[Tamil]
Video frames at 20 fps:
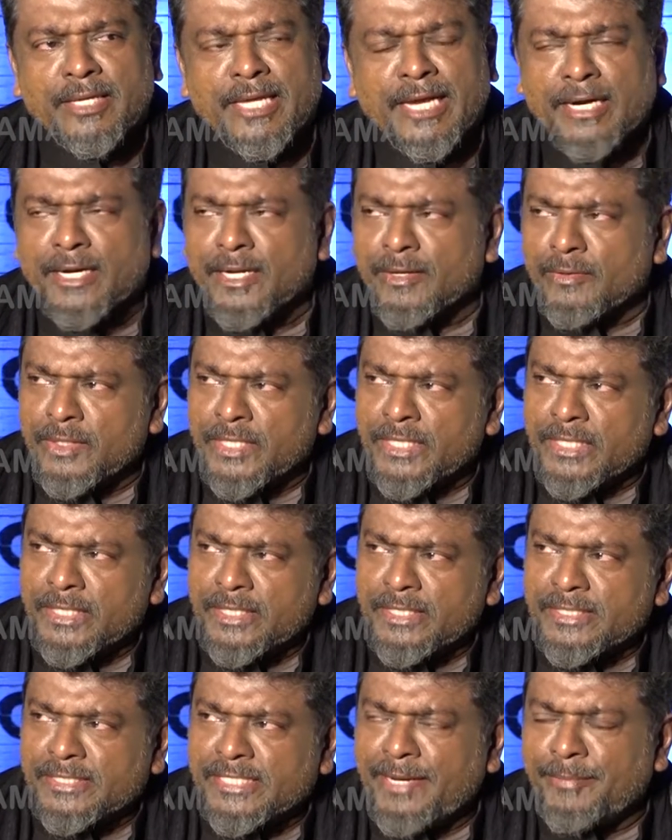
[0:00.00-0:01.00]
என்கிட்ட வந்து
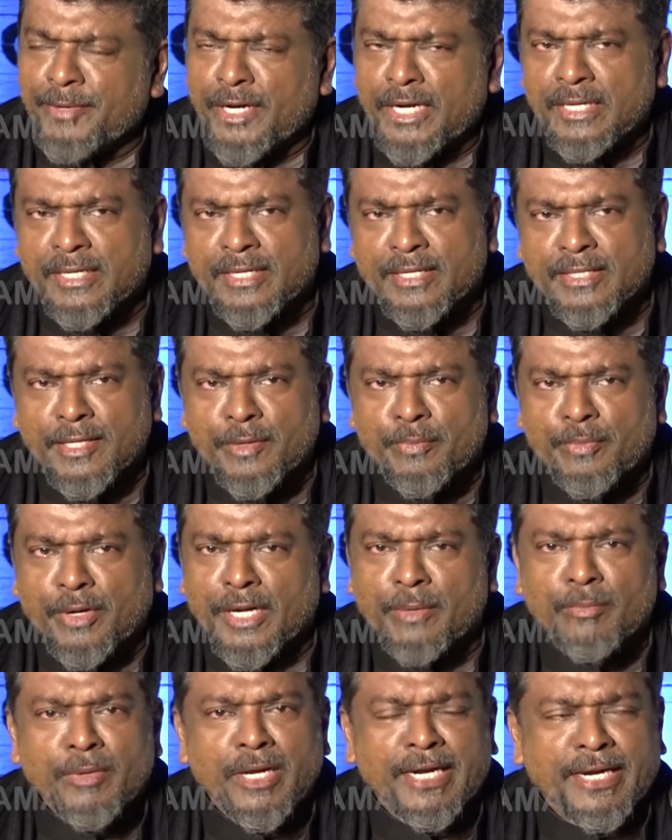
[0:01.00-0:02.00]
சினிமா எடுக்கிறதுக்கு
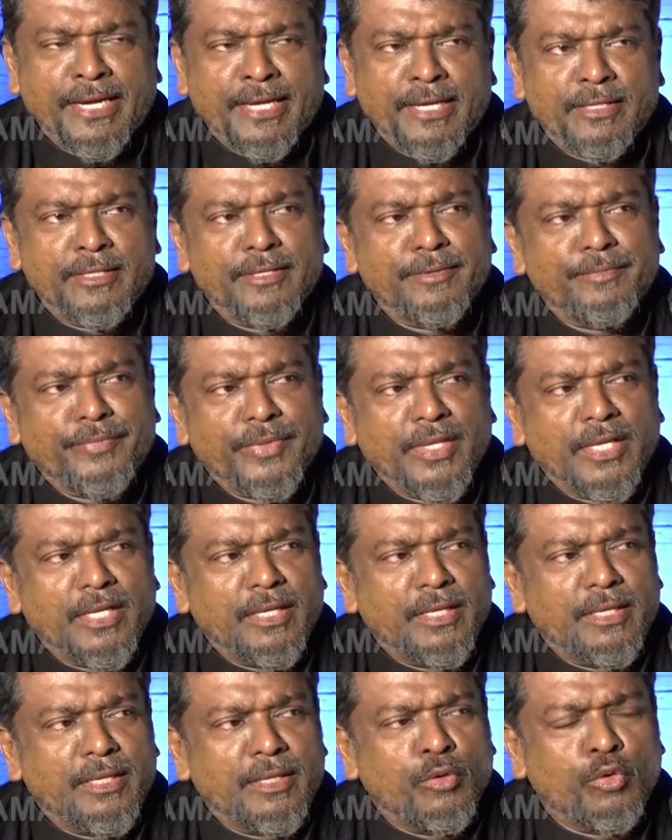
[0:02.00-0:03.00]
பணம்லாம் கிடையாது
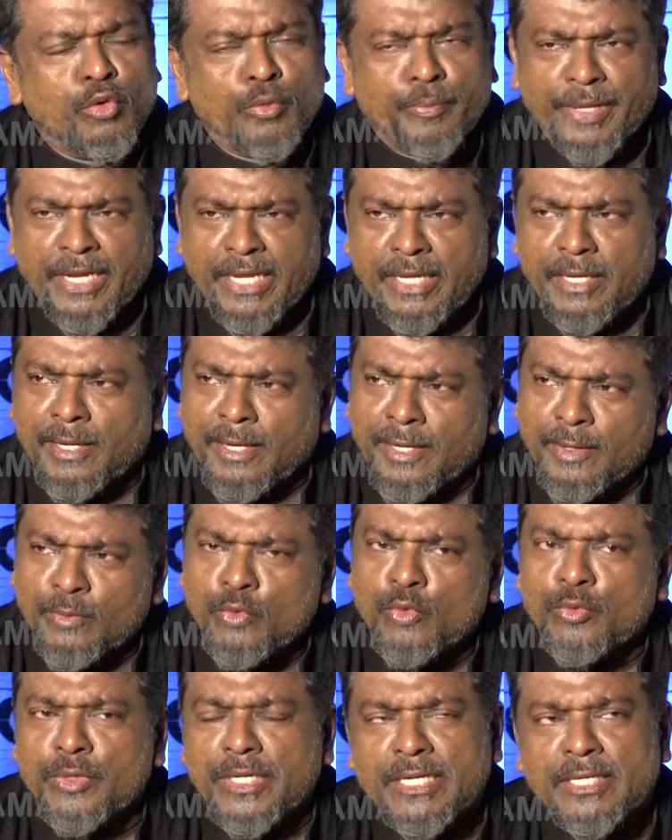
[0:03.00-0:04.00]
ஒரு பெரிய
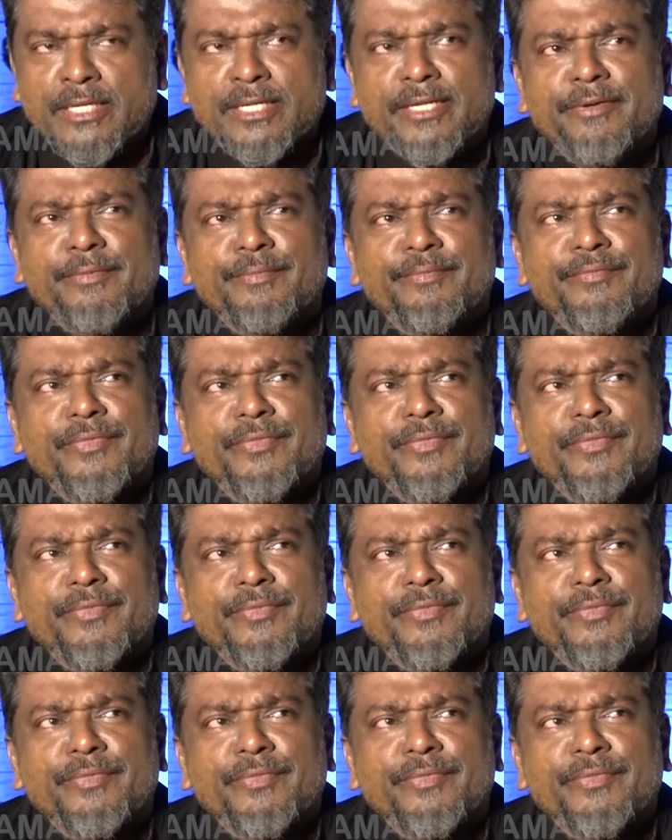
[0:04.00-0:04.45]
ஆர்வம் ஒன்று இருக்குது